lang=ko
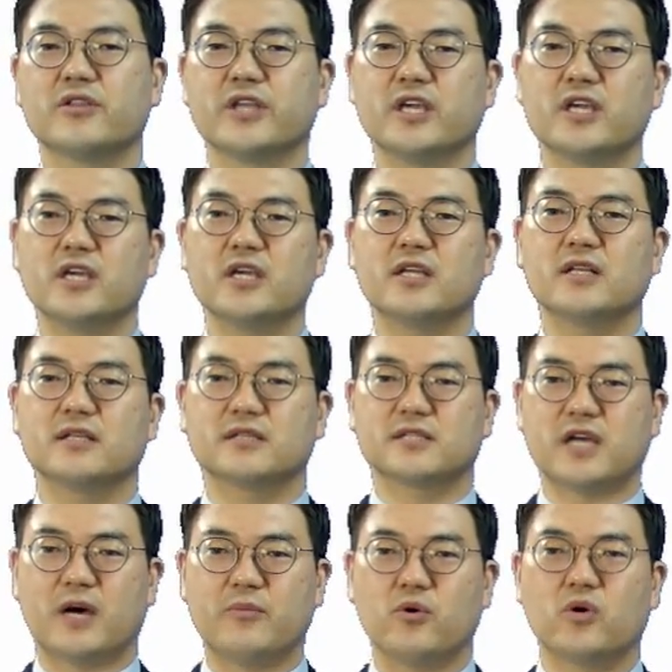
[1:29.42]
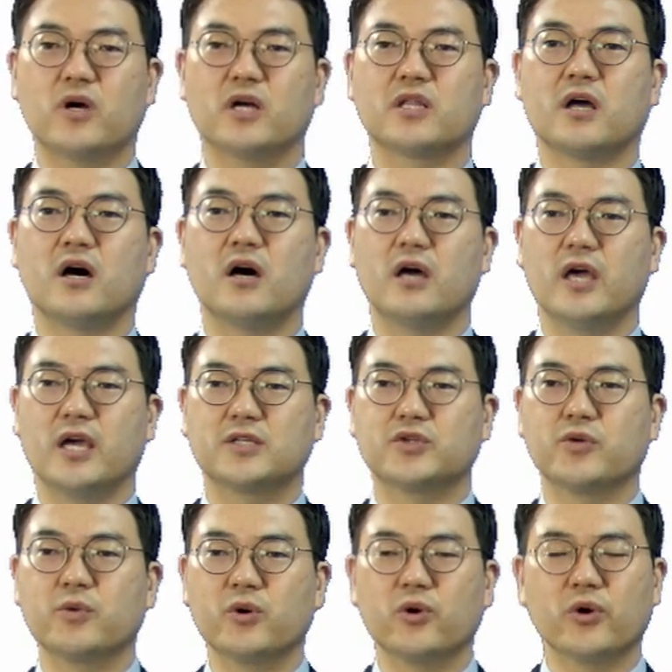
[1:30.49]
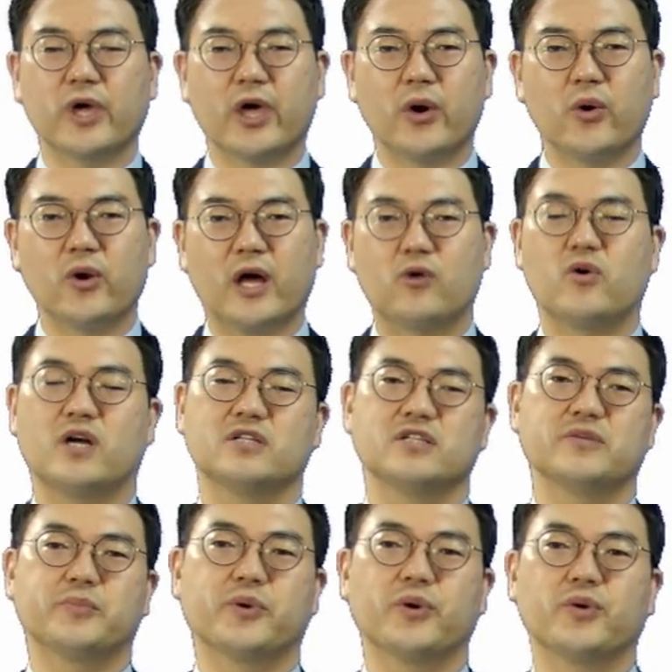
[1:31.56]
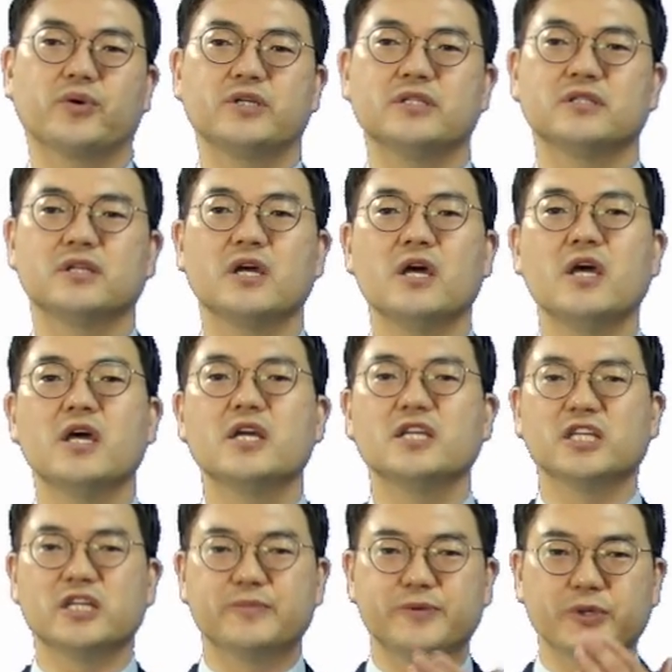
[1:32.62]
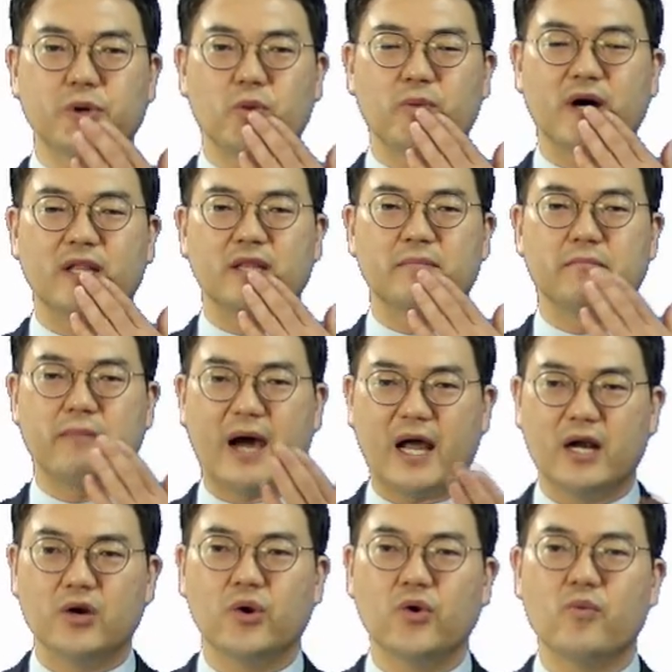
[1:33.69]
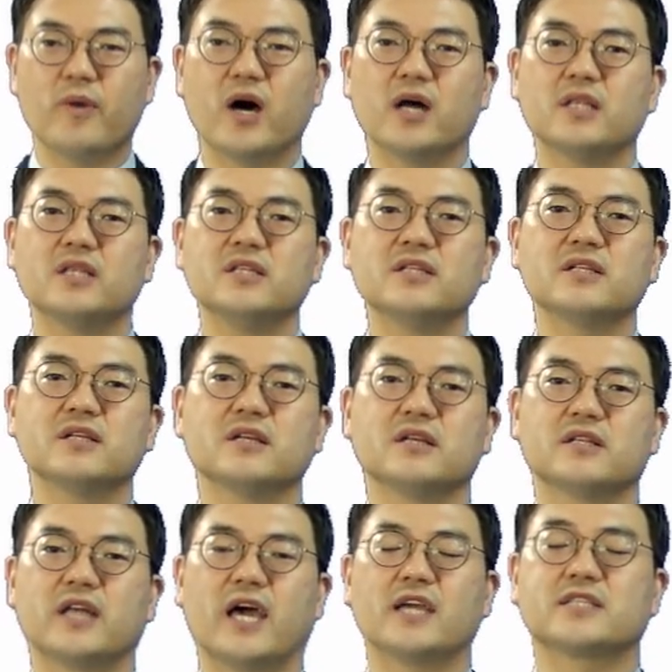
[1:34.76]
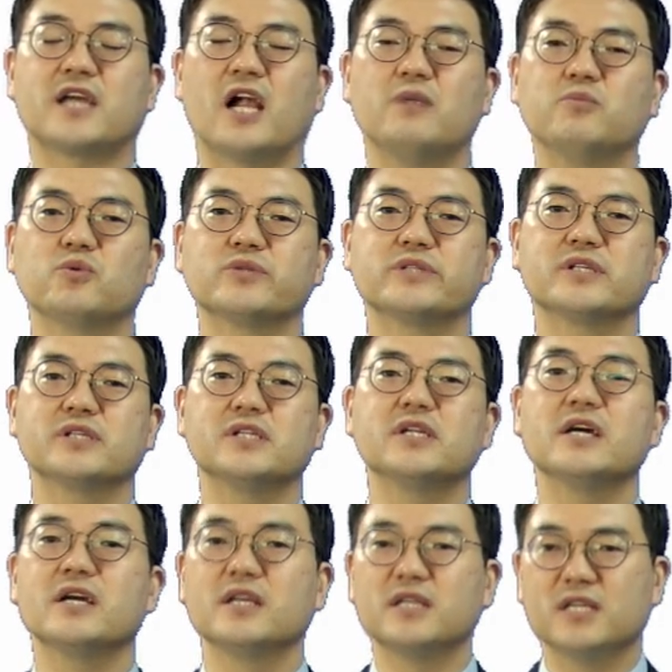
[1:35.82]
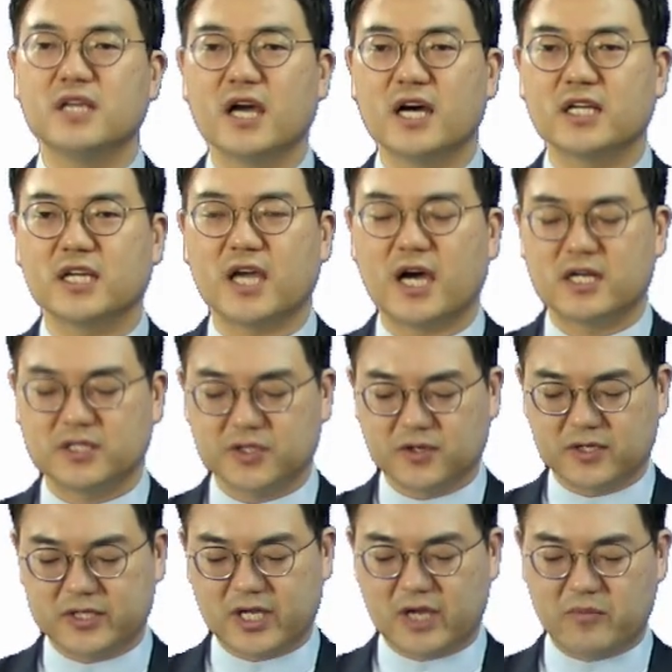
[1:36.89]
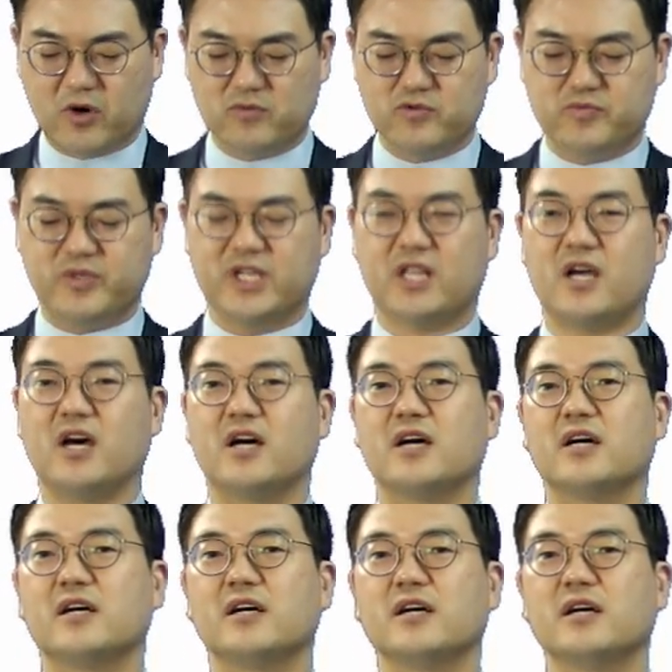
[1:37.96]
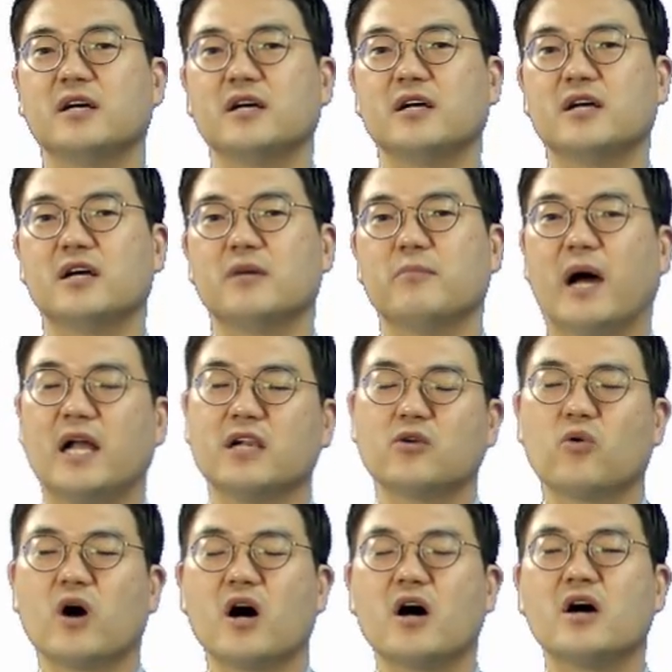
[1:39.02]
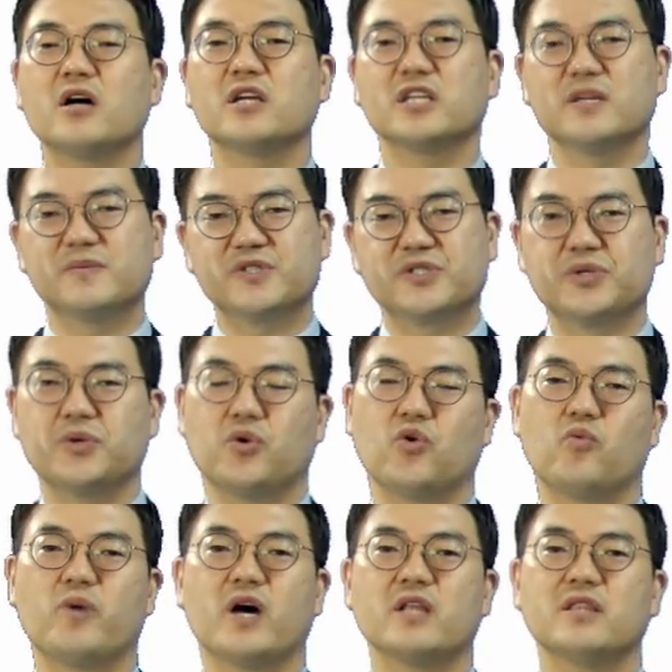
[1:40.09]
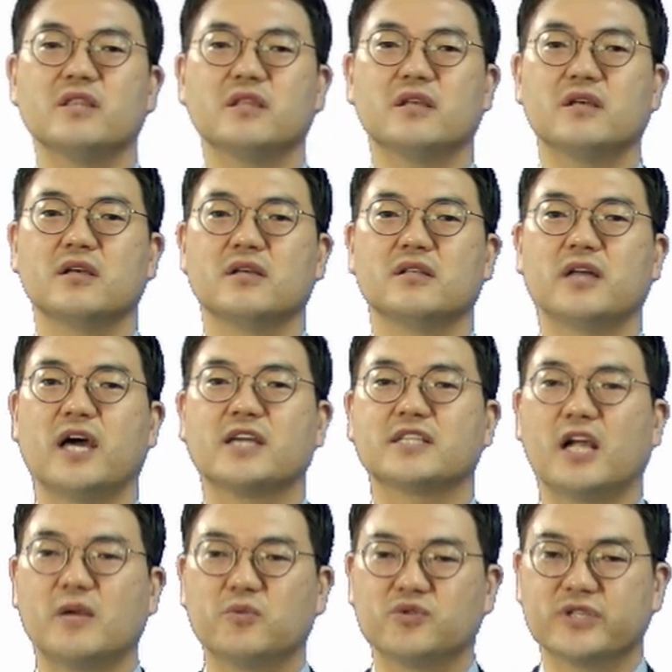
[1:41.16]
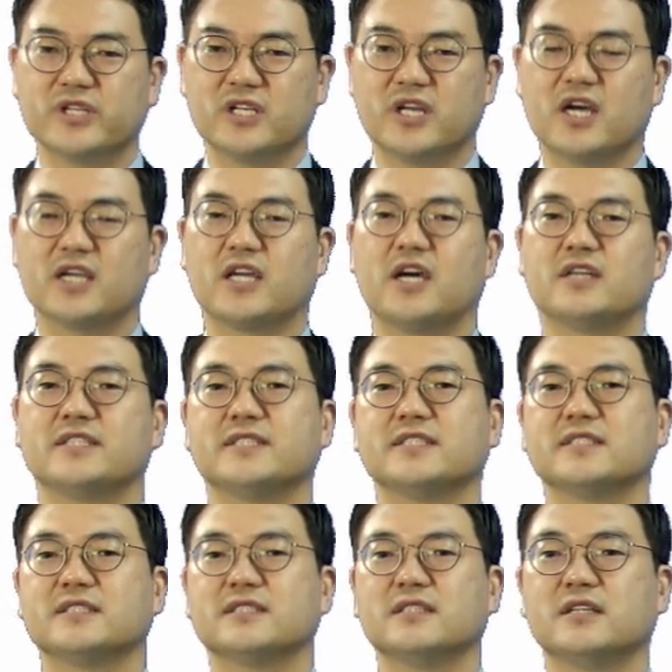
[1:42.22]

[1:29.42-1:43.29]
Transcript: 그런데 이 자복하다, 엑소몰로게오라고 하는 이 표현은 입으로만, 말로만 나의 잘못을 이야기하는 것에 머뭅니다. 말과 입술로만 나의 잘못을 이야기하는